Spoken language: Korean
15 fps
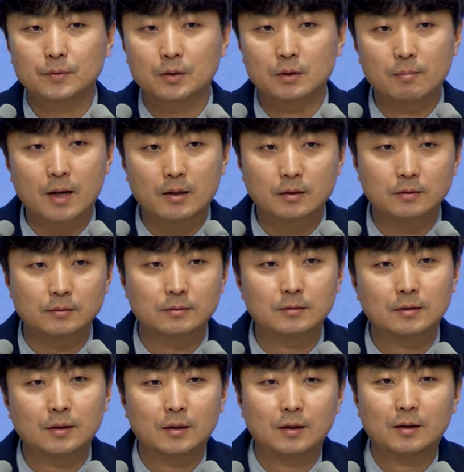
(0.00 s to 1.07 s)
그 말은
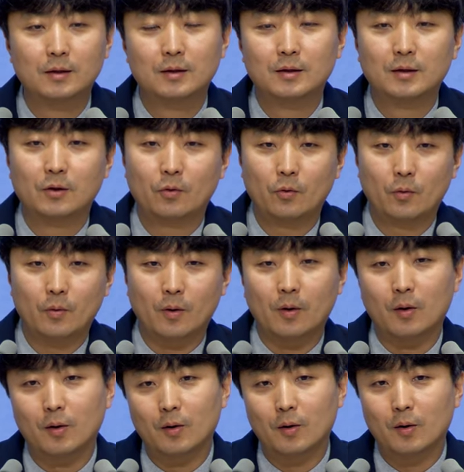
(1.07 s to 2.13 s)

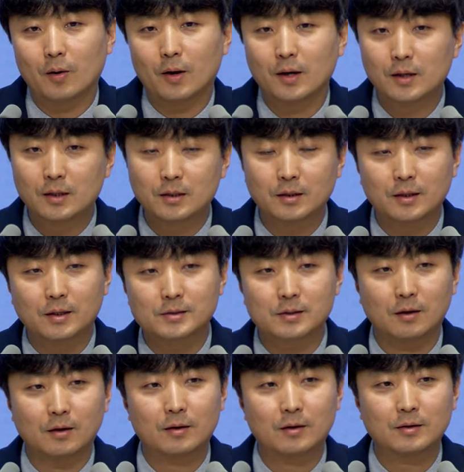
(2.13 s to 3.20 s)
어,
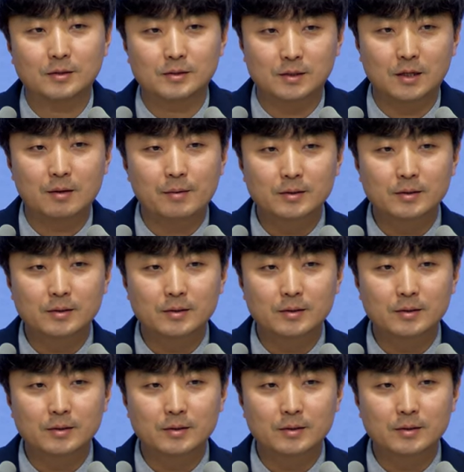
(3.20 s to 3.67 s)
하나님께서 이스라엘